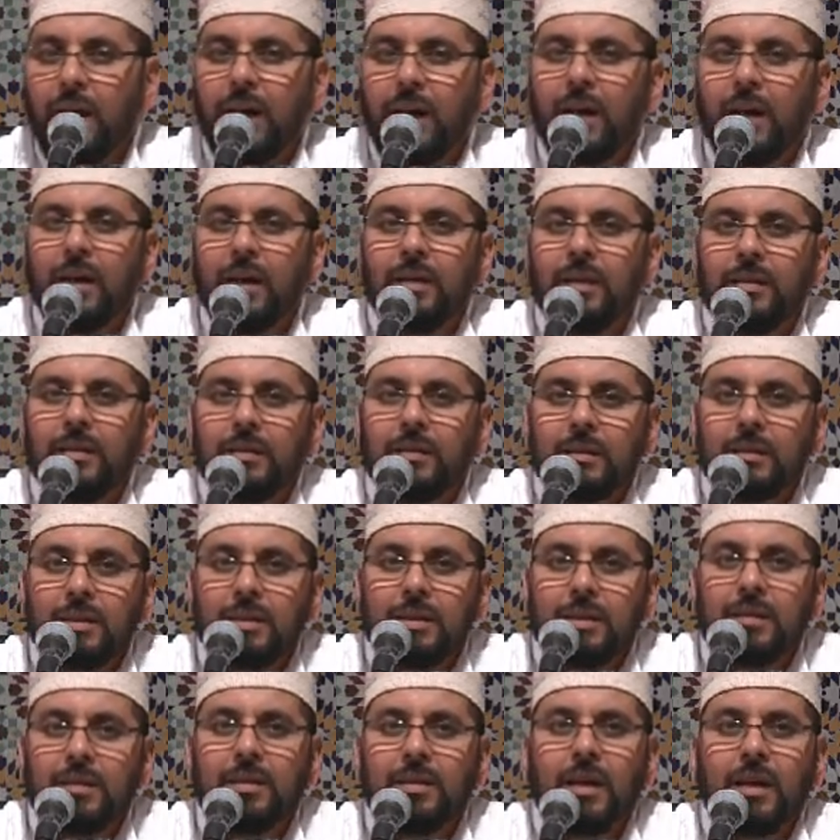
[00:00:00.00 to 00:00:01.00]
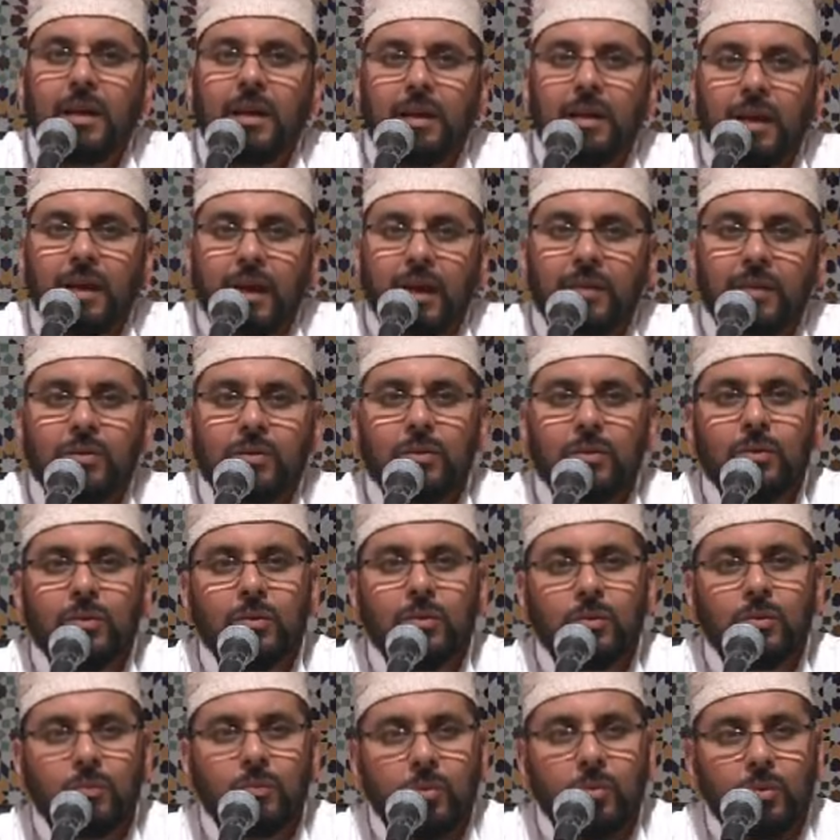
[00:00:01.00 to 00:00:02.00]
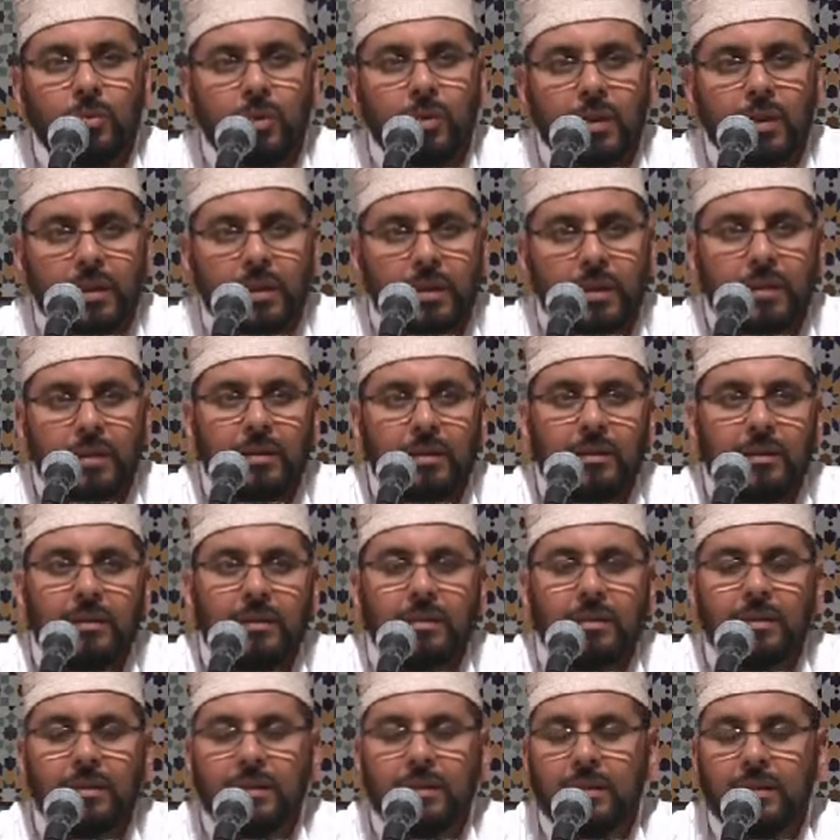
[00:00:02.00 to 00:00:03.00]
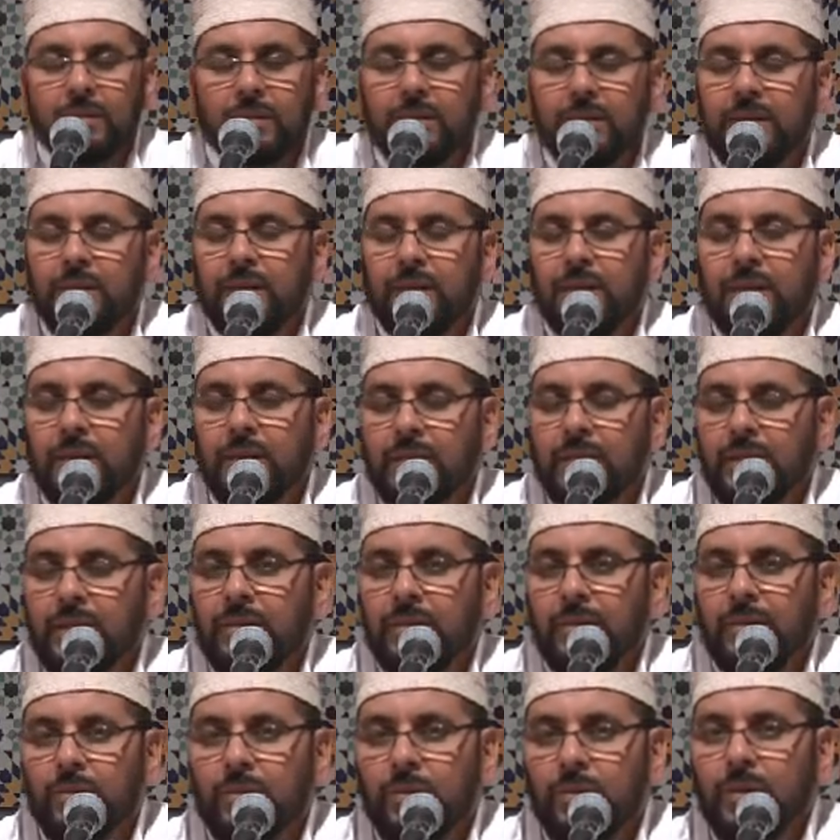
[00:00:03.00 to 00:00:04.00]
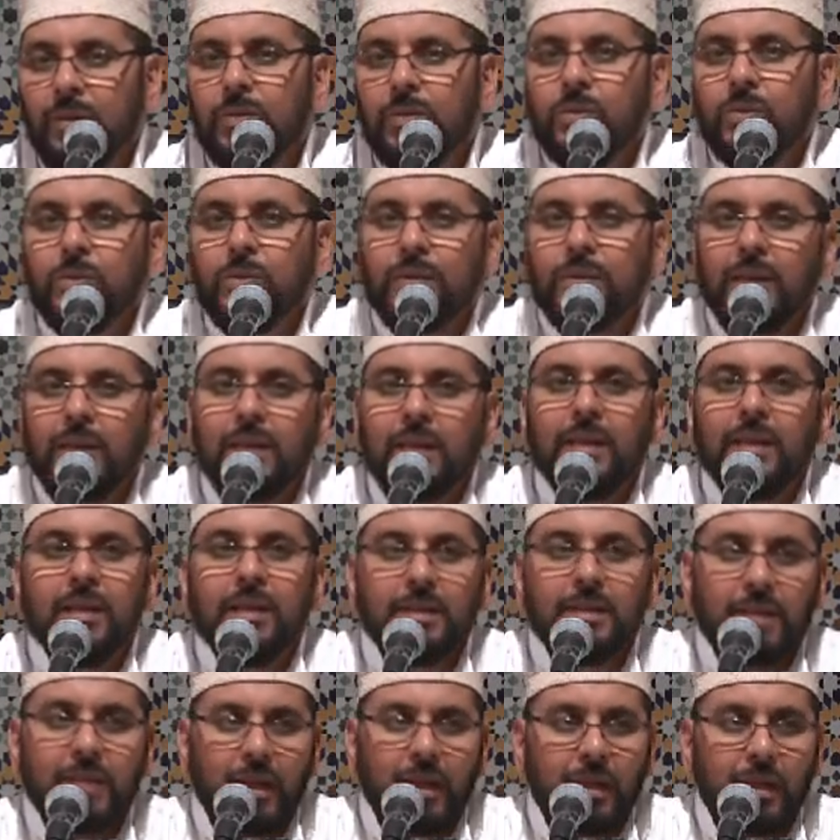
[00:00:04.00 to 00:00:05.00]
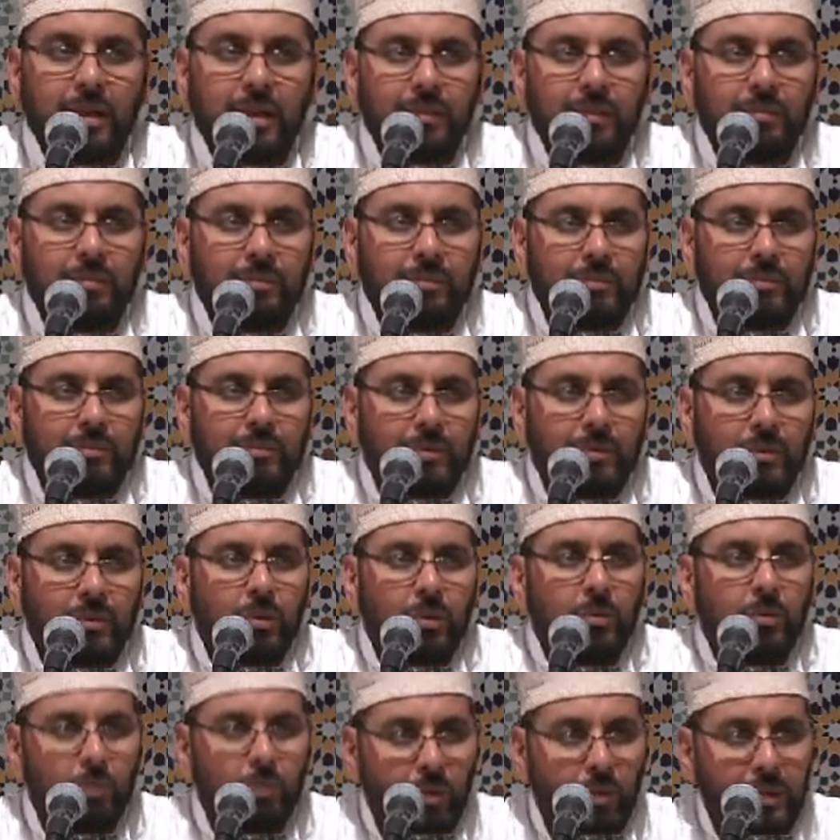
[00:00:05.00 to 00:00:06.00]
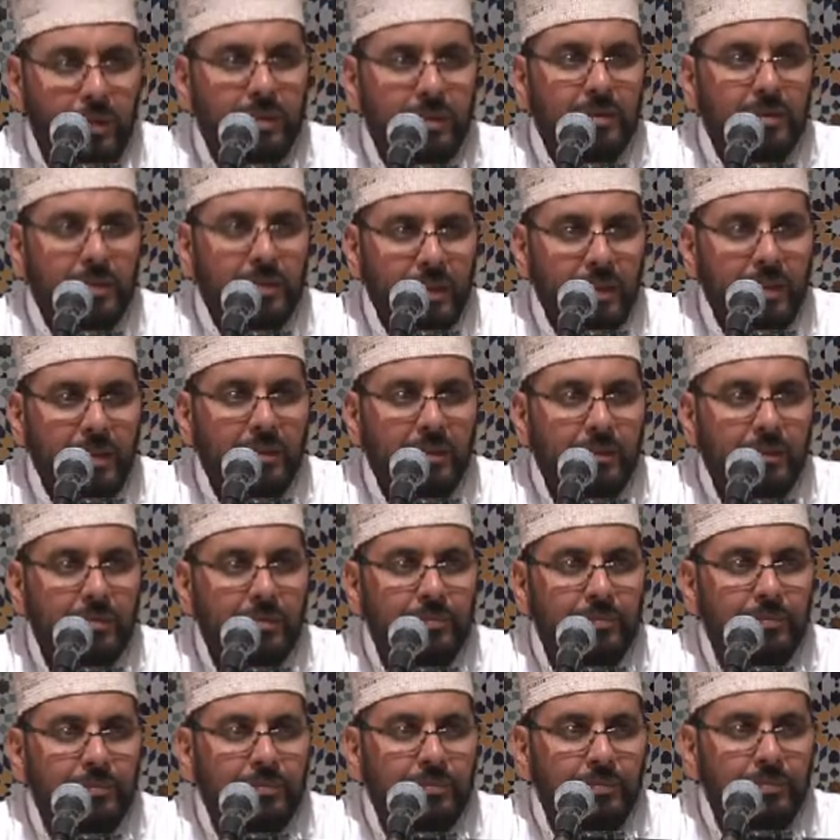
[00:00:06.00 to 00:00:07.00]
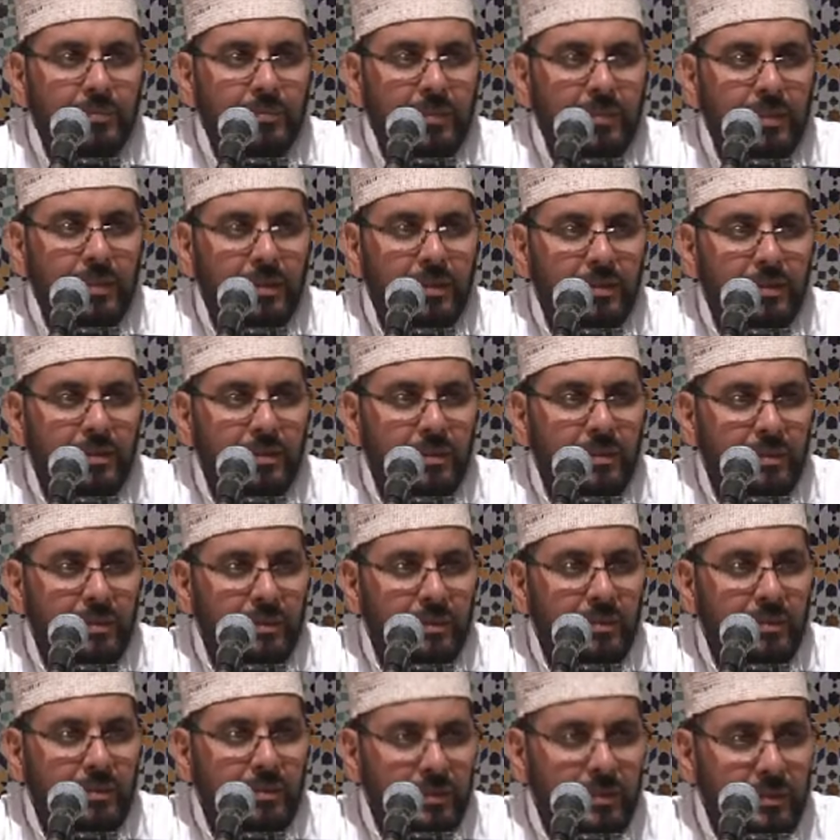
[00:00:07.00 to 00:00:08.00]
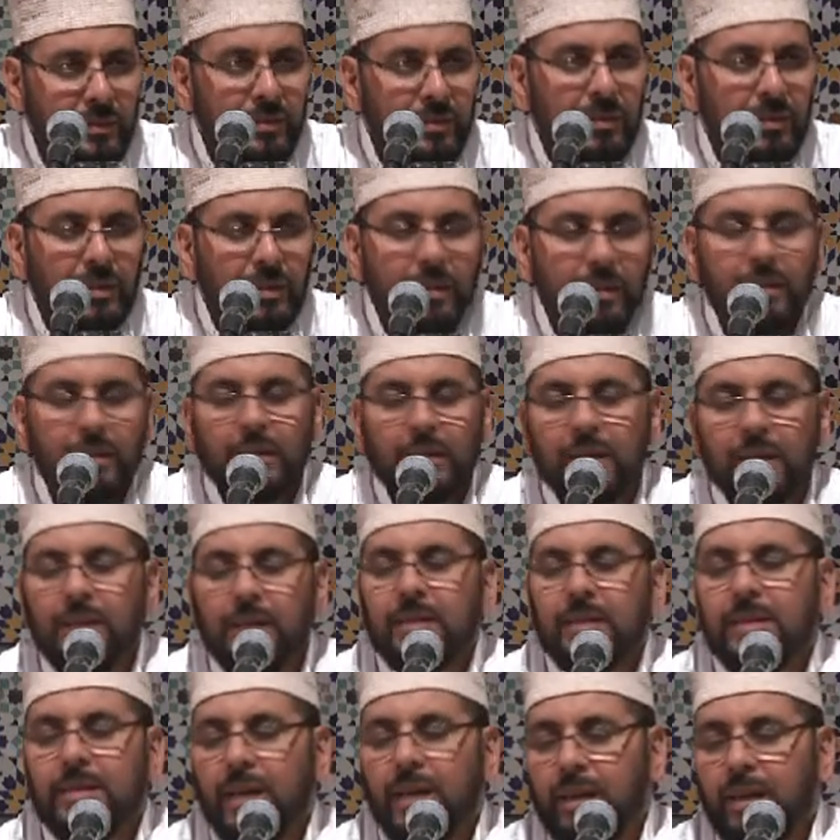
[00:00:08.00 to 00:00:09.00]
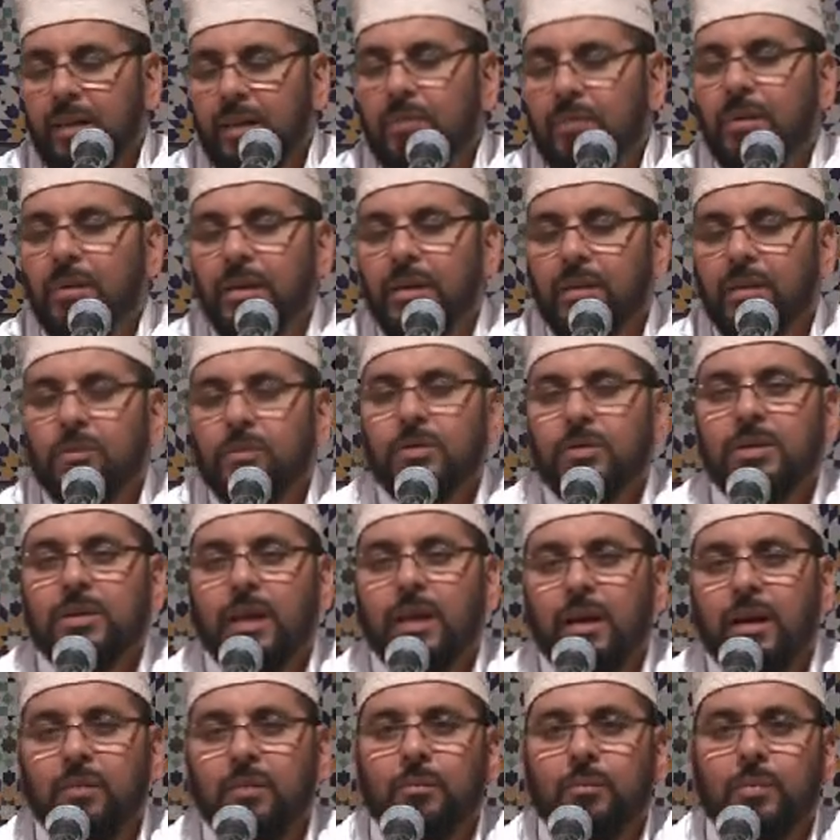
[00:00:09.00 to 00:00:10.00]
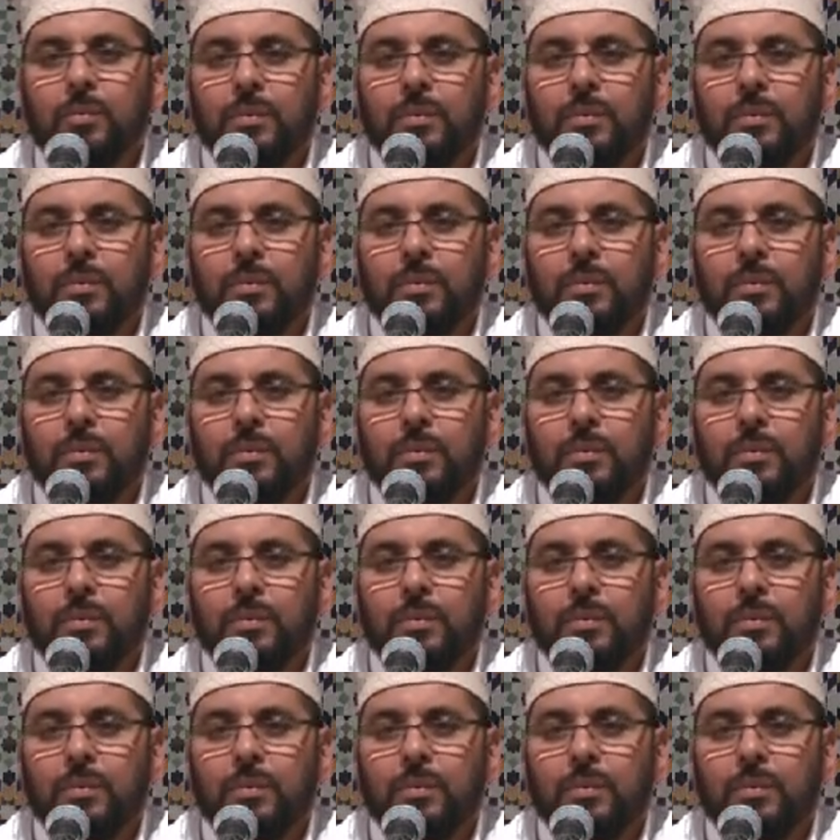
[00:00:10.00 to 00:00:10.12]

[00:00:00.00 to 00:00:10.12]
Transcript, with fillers: أن يسأل عن أمور الدين والدنيا ليتعلم أمور الدين الدين ليتعلم هذا مستحب